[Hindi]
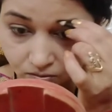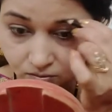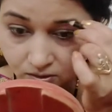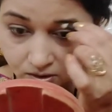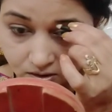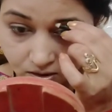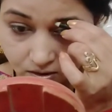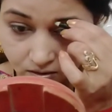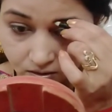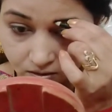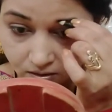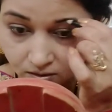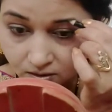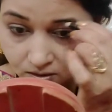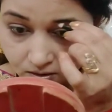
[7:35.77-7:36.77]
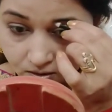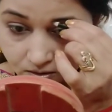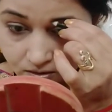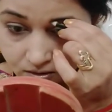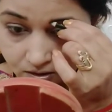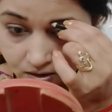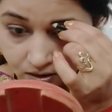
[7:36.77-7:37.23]
थोड़ा सा
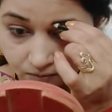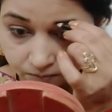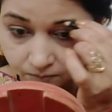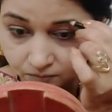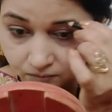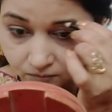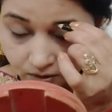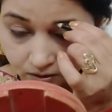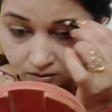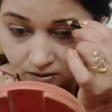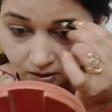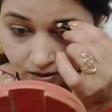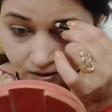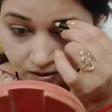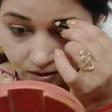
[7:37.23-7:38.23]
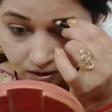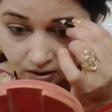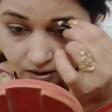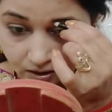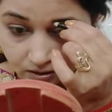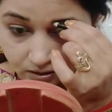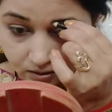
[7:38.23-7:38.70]
सेब निखर
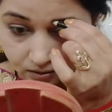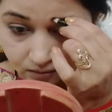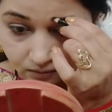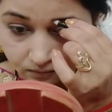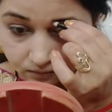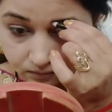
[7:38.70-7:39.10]
के आ जाए